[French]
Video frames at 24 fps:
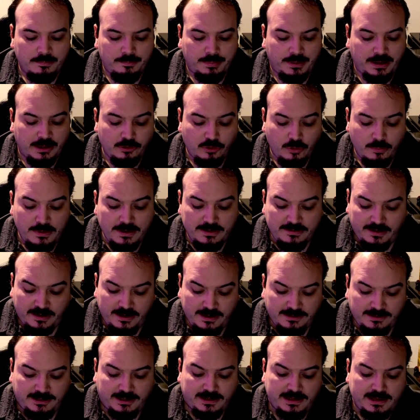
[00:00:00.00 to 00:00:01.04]
Près de mille
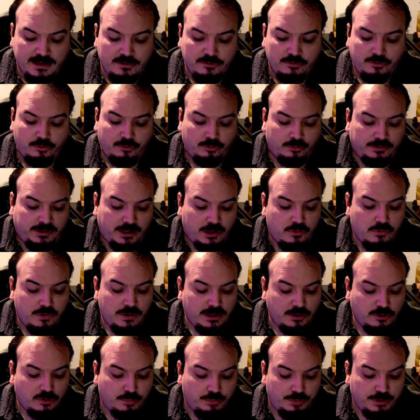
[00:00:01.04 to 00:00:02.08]
années terriennes se sont écoulées
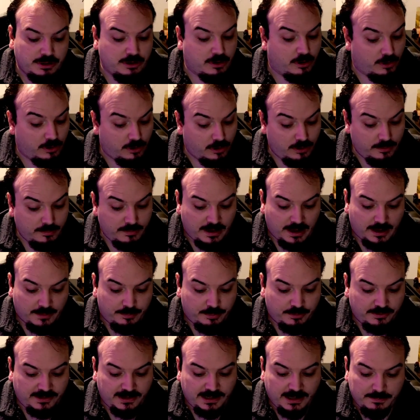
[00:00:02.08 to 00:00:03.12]
depuis que l'homme a
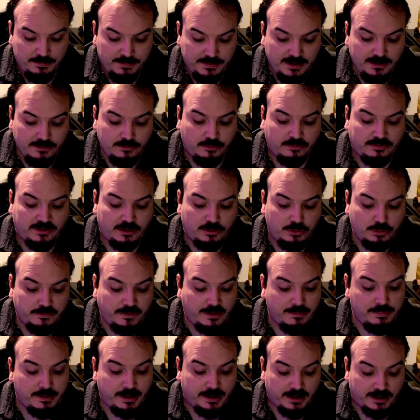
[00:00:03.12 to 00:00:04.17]
posé les pieds sur cette
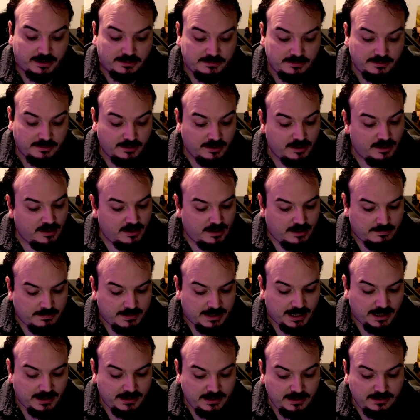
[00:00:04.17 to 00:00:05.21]
nouvelle planète.
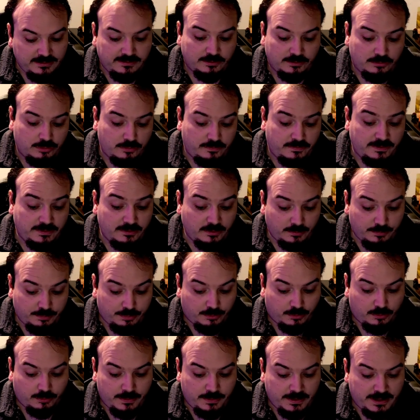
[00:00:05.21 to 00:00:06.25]
Mille années, c'est suffisant
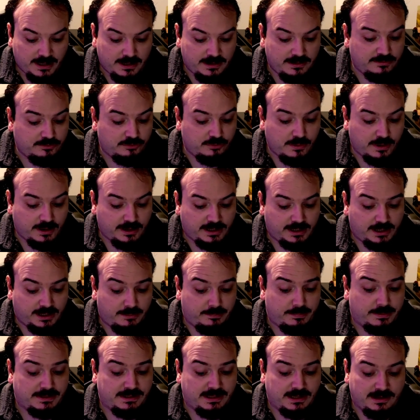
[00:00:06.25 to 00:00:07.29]
pour oublier l'histoire et
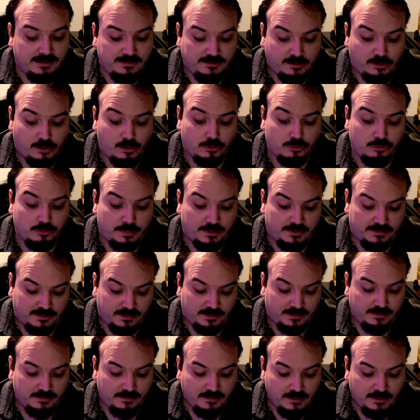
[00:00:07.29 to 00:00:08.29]
répéter les erreurs du passé.